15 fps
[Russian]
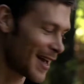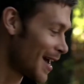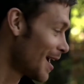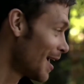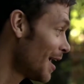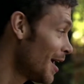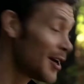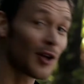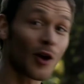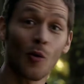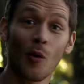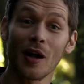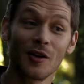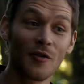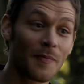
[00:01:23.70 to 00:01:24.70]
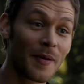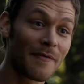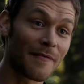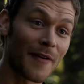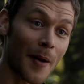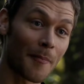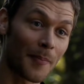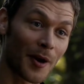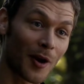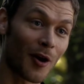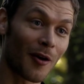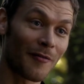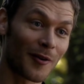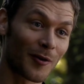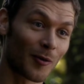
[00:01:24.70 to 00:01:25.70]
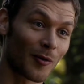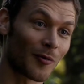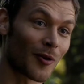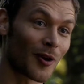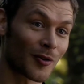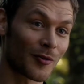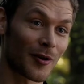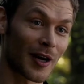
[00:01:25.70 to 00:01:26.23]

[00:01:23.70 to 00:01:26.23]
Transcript: в опасности. Пока ты носилась не в тех направлениях, я